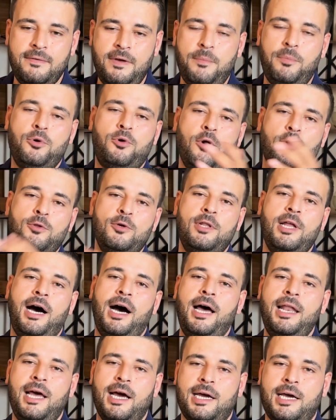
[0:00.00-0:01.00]
ve bu
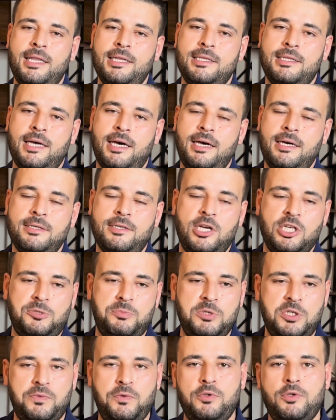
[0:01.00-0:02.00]
konuyla alakalı da
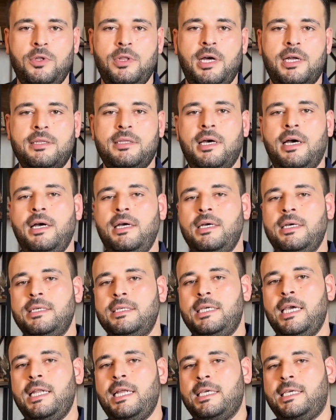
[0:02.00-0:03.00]
geçmiş videolarda
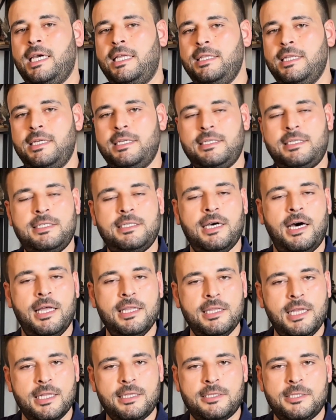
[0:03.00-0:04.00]
gerekenleri size
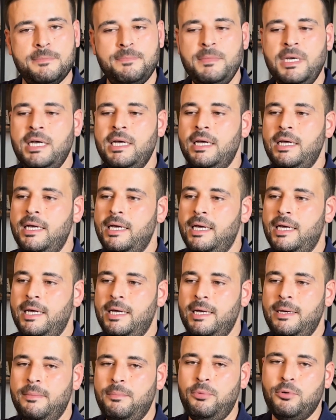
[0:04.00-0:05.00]
anlattım.
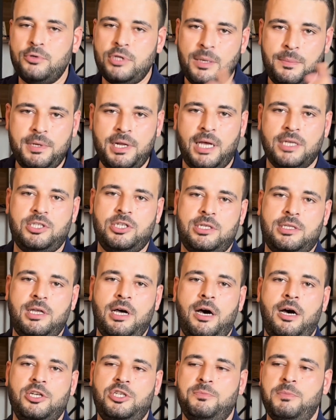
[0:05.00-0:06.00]
Ee, burada birazcık
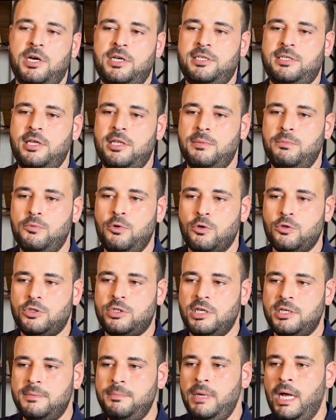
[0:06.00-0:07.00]
daha açmak istedim
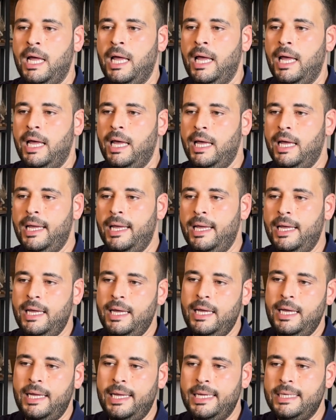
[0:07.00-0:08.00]
dostlarım.
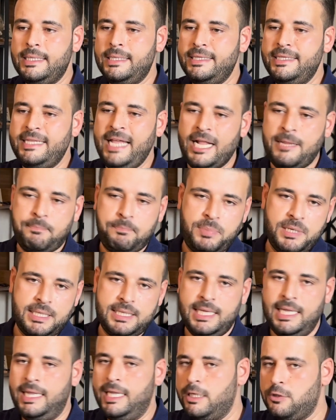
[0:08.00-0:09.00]
Ee, net
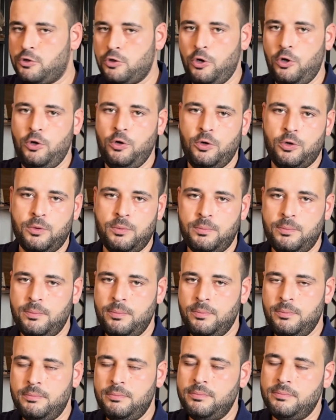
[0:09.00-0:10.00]
bir dille söylüyorum.
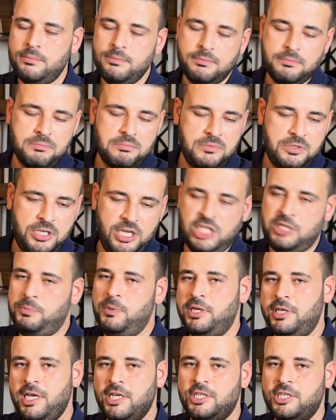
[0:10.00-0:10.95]
Hiçbir